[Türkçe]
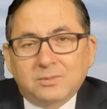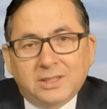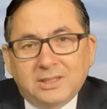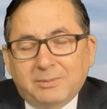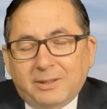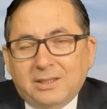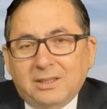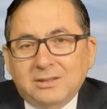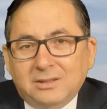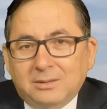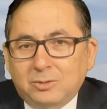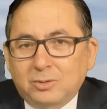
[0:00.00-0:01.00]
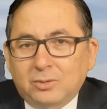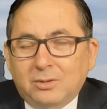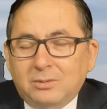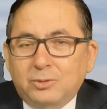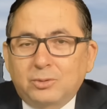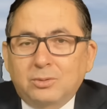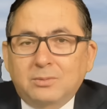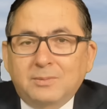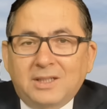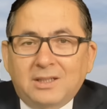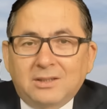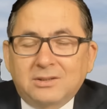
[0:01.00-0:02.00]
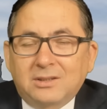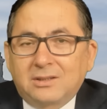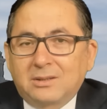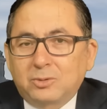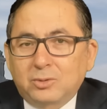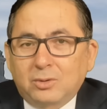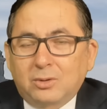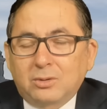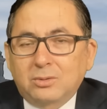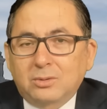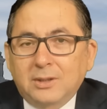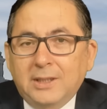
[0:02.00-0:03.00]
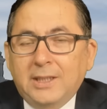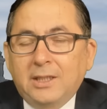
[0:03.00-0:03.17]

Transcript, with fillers: Deniz Baykal'da da bunu görmüştük. Meral Akşener'de bunu gördük.